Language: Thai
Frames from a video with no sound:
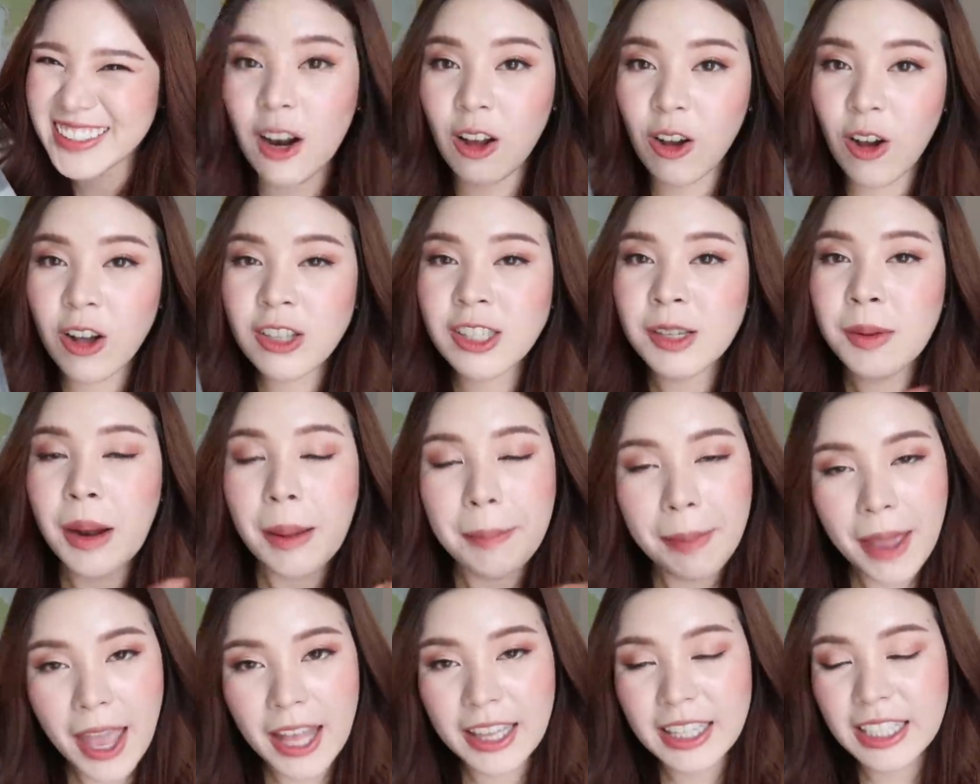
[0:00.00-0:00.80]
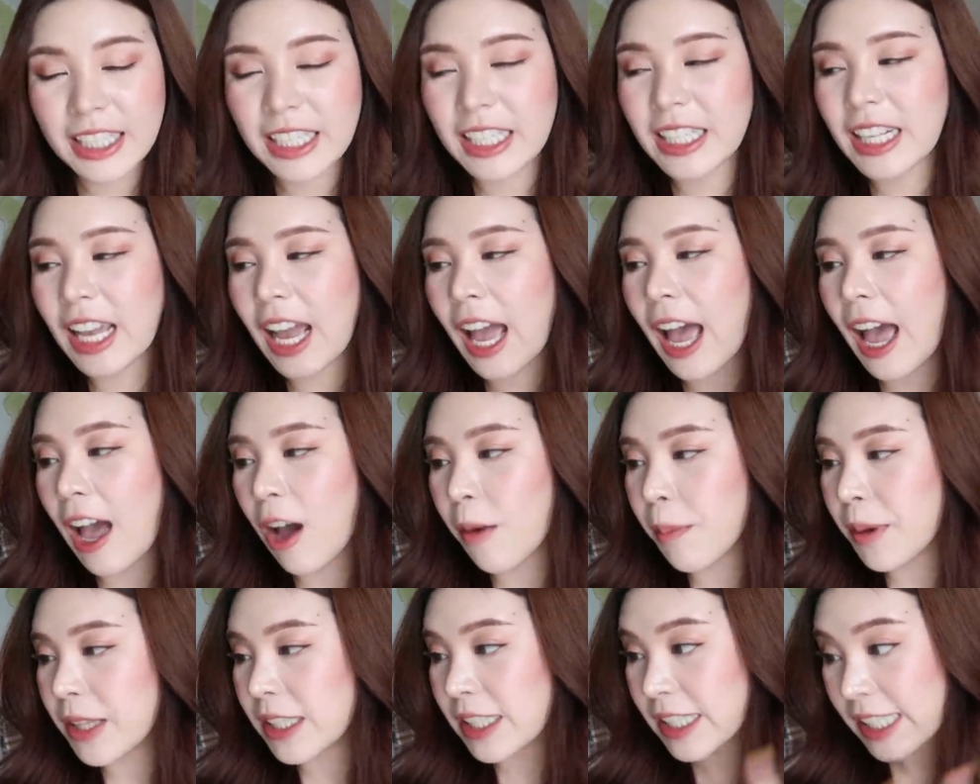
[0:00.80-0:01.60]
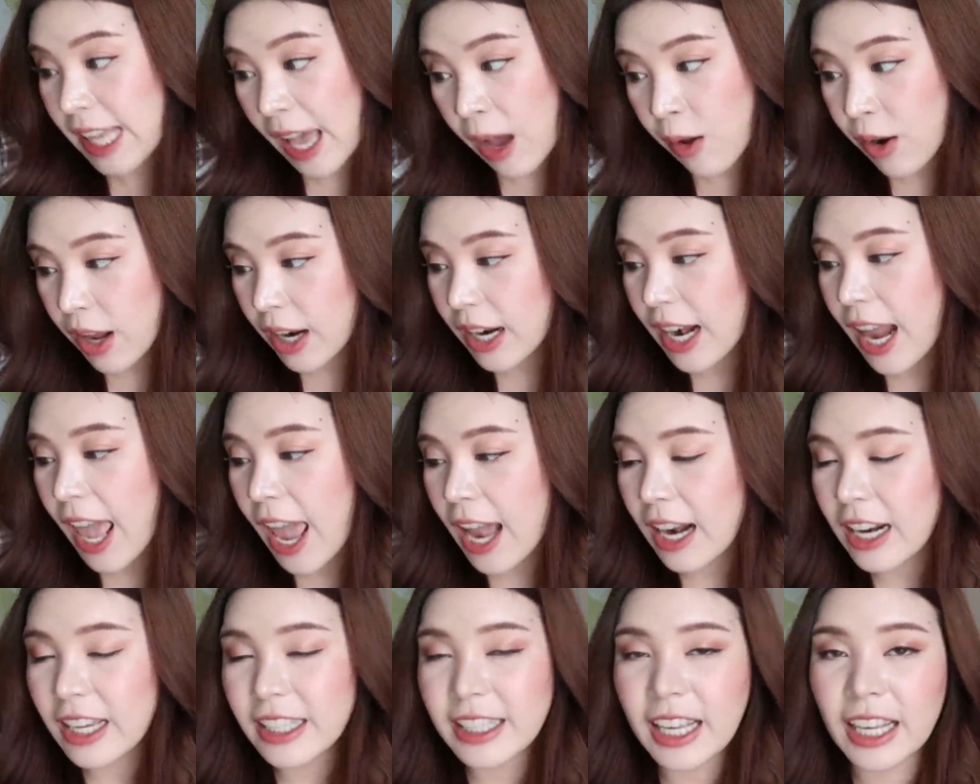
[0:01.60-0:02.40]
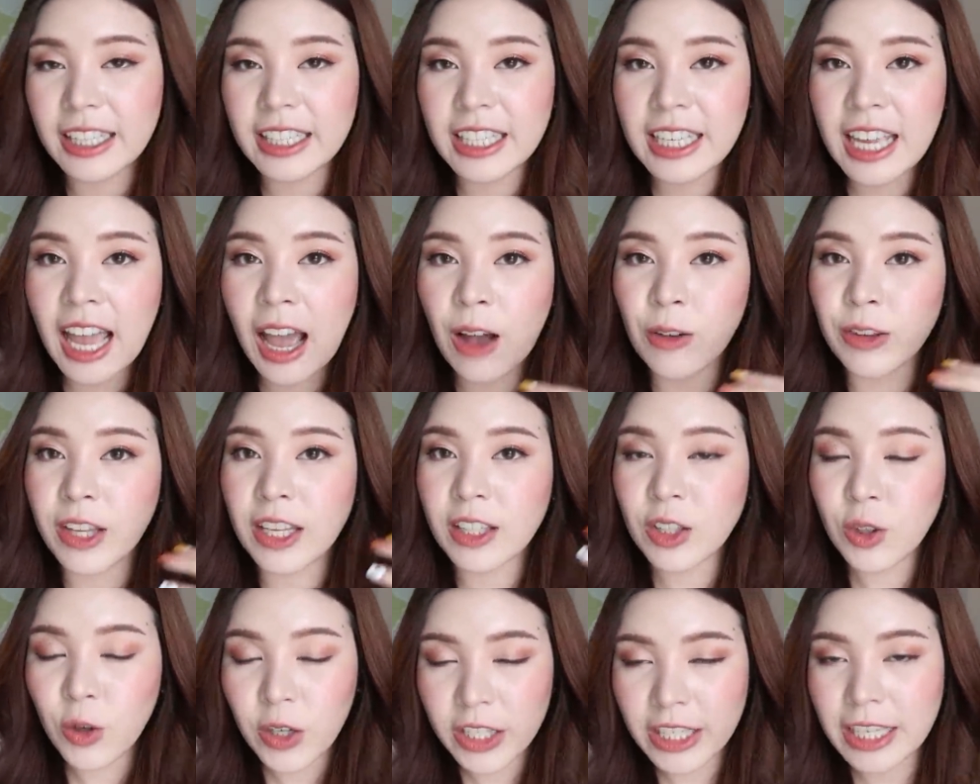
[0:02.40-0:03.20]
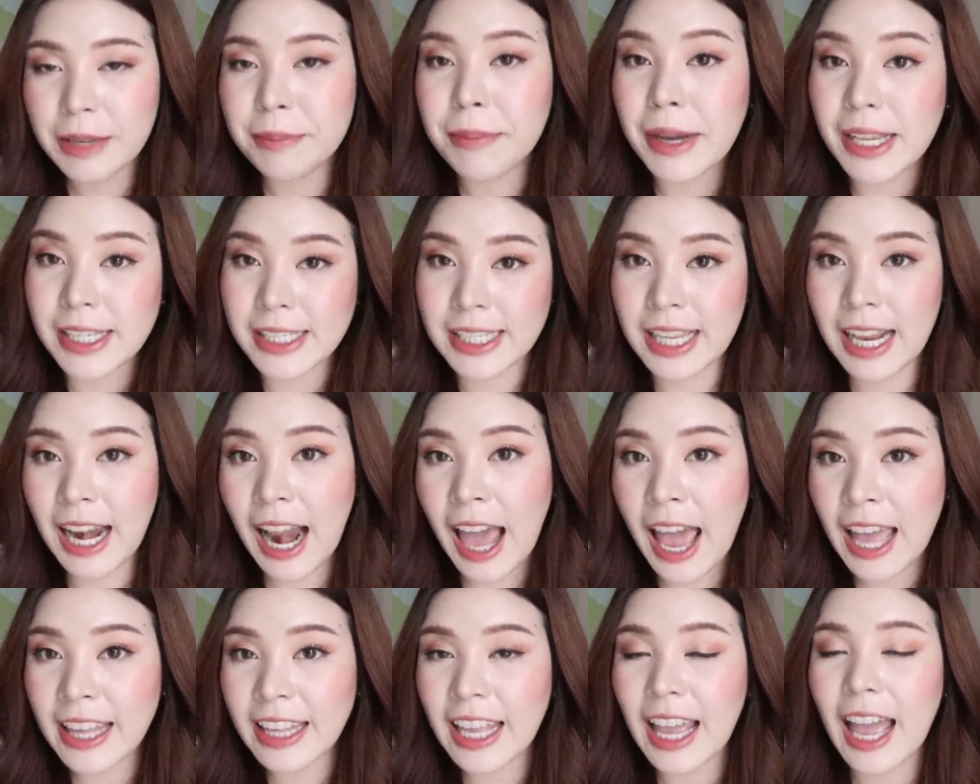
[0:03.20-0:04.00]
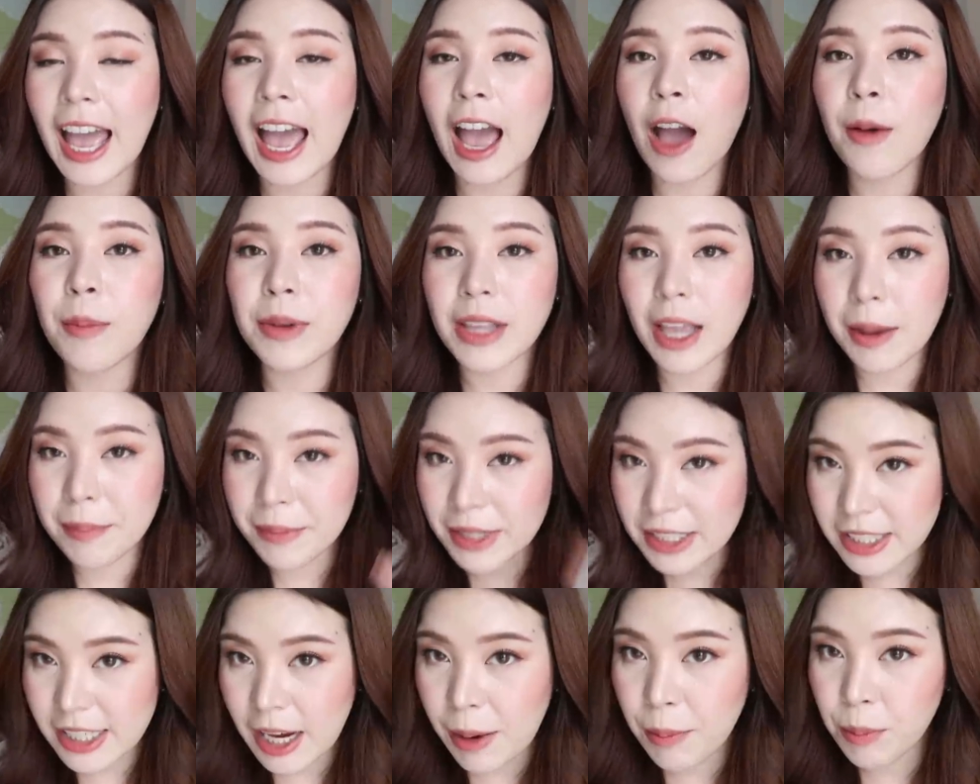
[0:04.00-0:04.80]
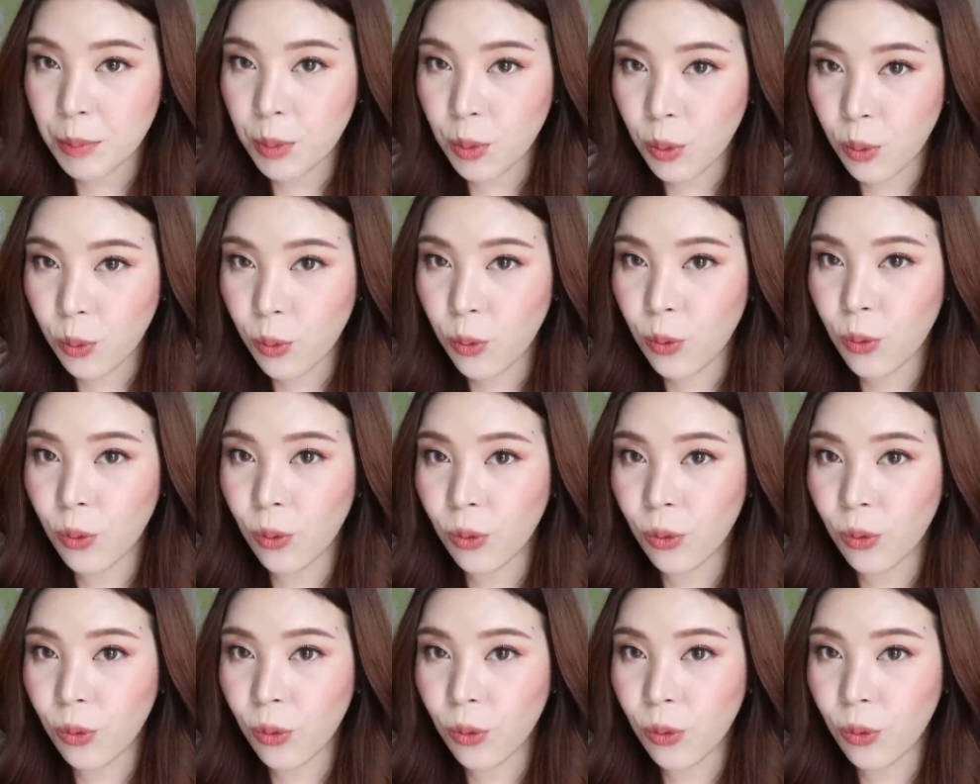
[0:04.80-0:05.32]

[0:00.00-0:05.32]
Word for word: แล้วก็สำหรับแพนทีนะคะเขาเป็นเจ้าแรกๆเลยนะที่เอาเทคโนโลยีไมเซล่านะคะเอามาทำเป็นแชมพู